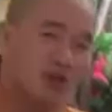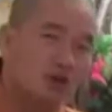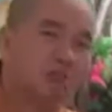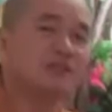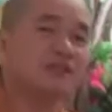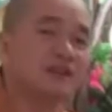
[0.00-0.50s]

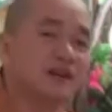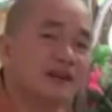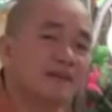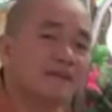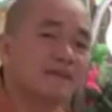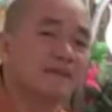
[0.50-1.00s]
ổn chưa.
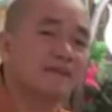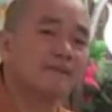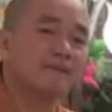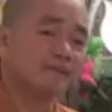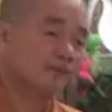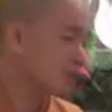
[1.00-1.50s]

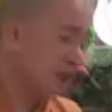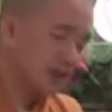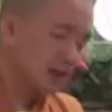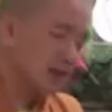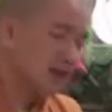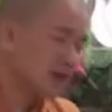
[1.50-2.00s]
Tôi
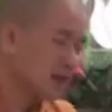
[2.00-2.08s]
vậy đó.